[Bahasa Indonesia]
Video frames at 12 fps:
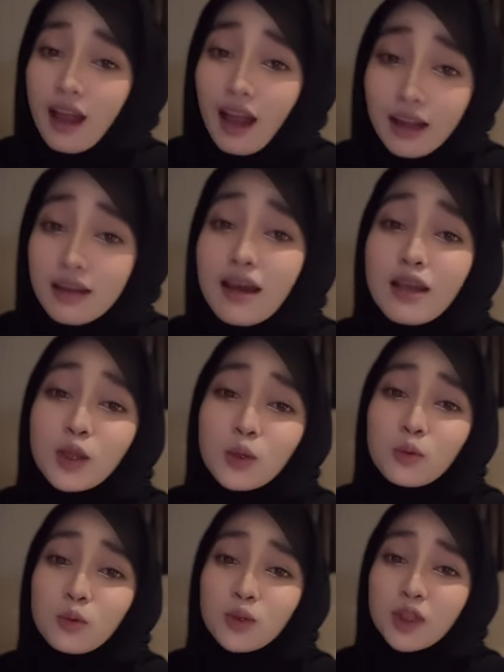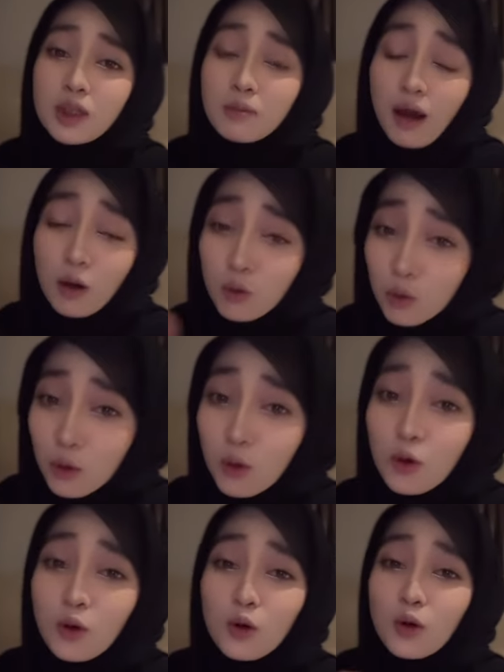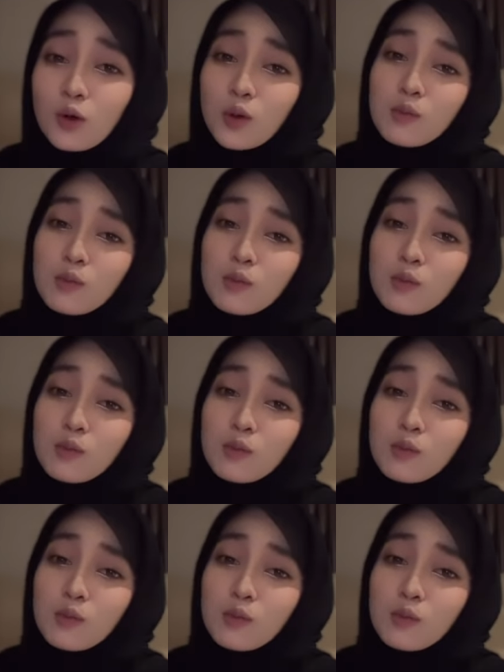Ada itu di Maroko,